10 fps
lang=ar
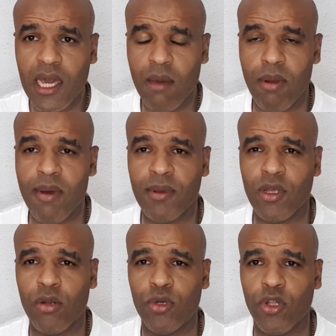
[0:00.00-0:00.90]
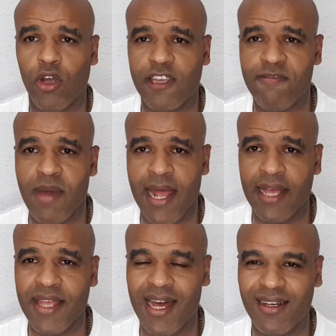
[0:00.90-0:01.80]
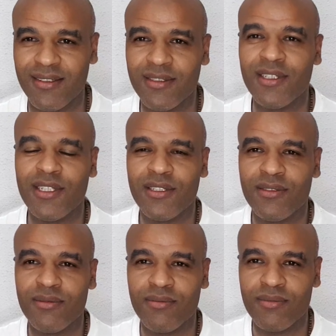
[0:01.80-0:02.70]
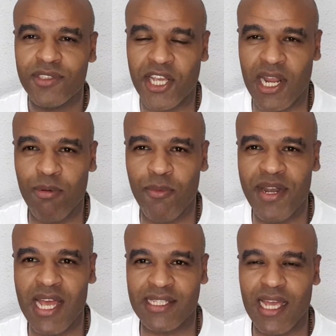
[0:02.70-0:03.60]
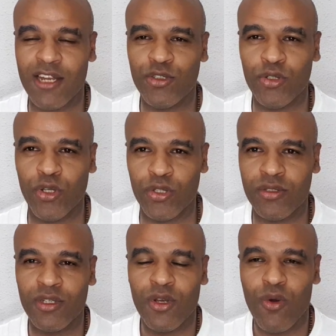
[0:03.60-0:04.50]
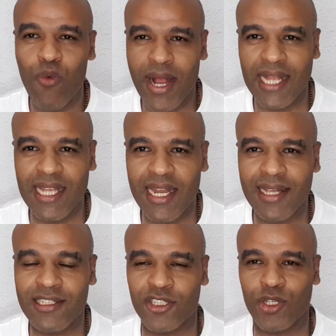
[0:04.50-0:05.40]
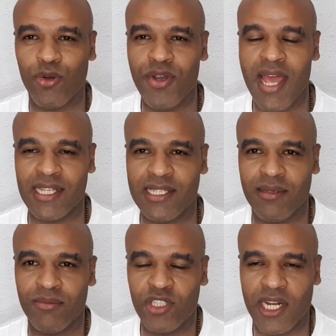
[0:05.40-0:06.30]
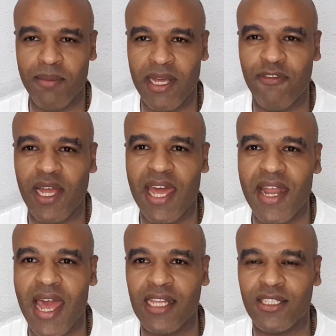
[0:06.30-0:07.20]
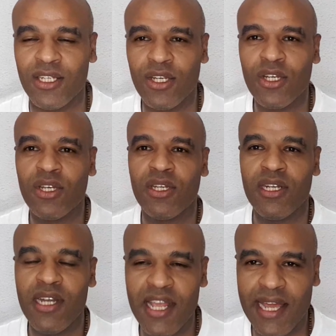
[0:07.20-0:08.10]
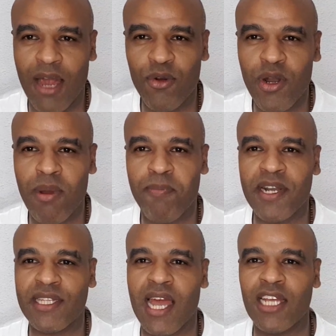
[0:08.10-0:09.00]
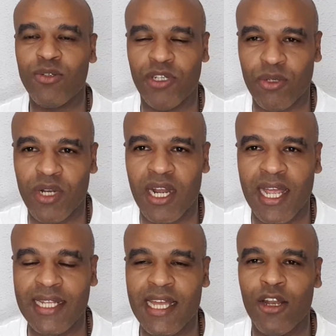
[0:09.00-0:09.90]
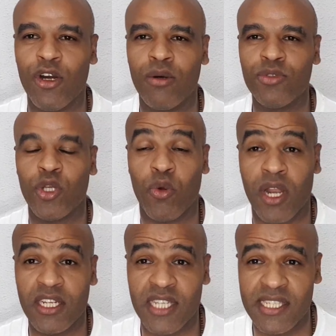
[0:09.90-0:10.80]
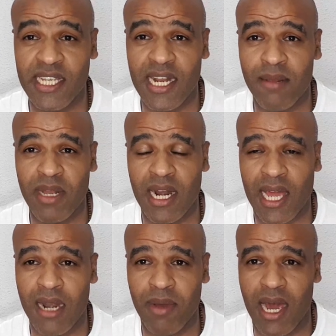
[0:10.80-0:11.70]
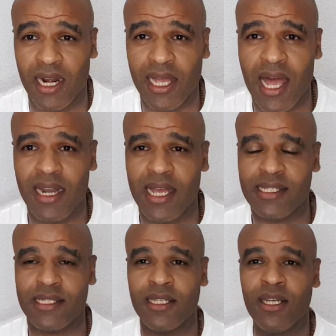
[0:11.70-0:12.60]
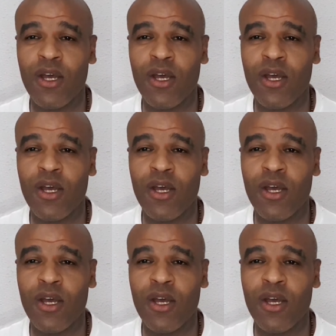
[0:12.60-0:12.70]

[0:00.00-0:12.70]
قبل ما نبداو الموضوع كيف ما العادة ترحبوا بالناس الجدد وكذلك تنشكروا الناس اللي مشاركة معنا في القناة اللي كعاونونا بالبارطاج ويعطونا اللايك ديالهم شكرا جزيلا من القلب الخالص